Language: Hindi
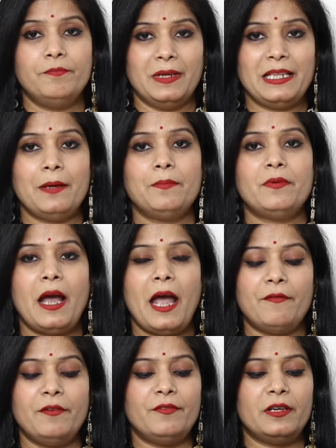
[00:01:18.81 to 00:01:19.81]
मतलब
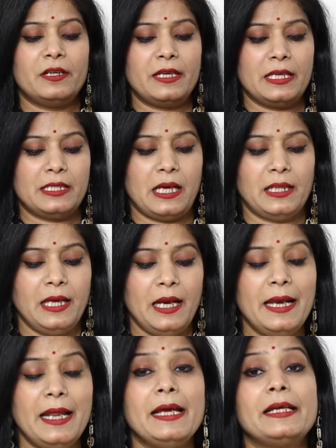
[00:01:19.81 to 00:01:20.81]
हैवी वर्क के साथ है
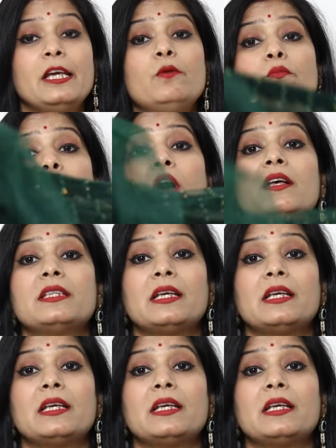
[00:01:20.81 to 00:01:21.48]
लेकिन बहुत